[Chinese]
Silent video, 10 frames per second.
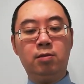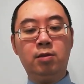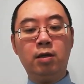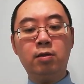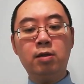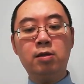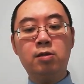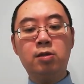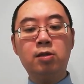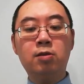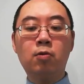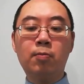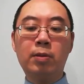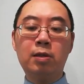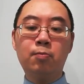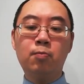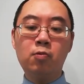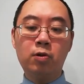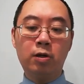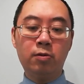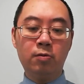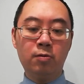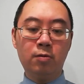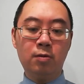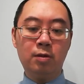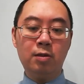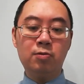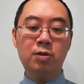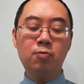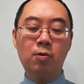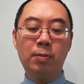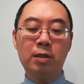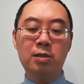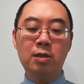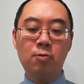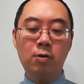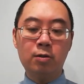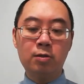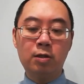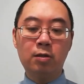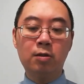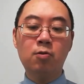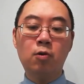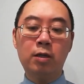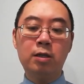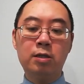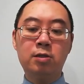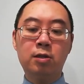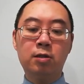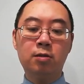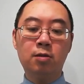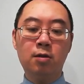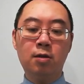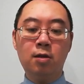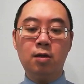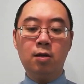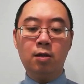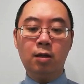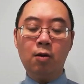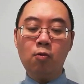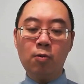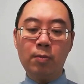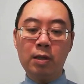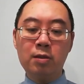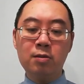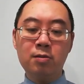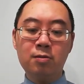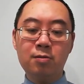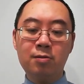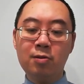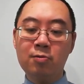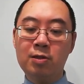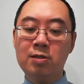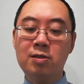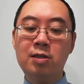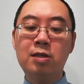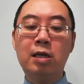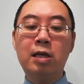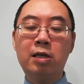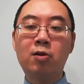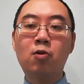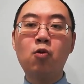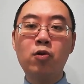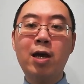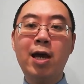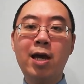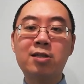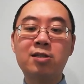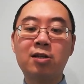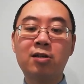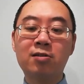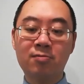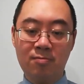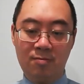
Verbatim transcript: 上帝既是我们的牧人，又是我们的守望者、管理者，那我们就真是 in good hands 了。